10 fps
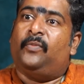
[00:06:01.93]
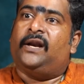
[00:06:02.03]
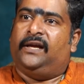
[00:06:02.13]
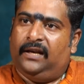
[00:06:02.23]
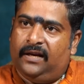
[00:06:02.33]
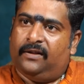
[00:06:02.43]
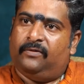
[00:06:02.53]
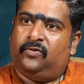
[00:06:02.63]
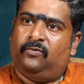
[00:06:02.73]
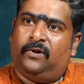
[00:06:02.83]
பணம் இல்லைன்னு
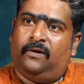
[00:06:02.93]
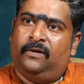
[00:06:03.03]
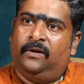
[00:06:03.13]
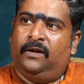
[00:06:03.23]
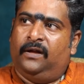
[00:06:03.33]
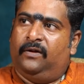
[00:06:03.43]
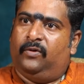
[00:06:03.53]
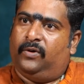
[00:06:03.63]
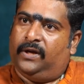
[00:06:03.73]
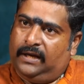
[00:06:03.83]
தான் சொல்லுவாங்க
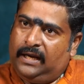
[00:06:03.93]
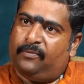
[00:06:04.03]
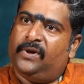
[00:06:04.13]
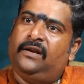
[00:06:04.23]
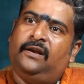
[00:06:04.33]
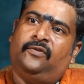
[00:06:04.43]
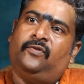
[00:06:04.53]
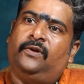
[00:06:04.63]
ஓ எல்லாருமே இல்லைன்னு